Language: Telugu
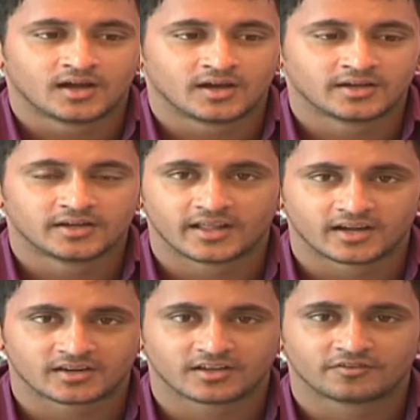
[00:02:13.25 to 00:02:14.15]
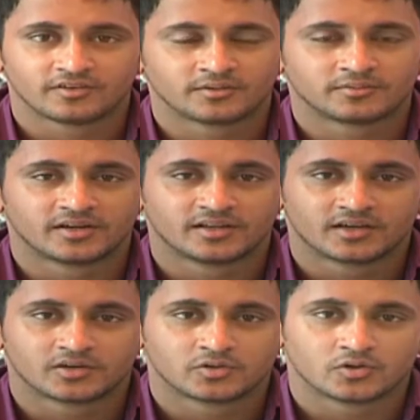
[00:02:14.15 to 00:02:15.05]
అండ్ డైరెక్టర్ గారు వీరంరెడ్డి
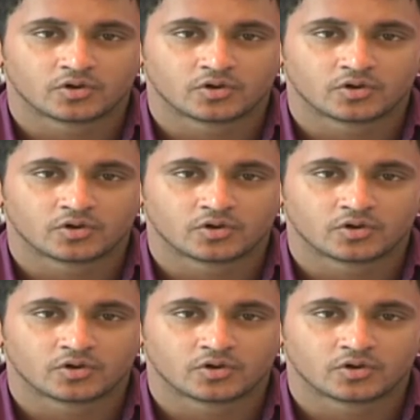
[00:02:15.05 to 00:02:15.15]
గారు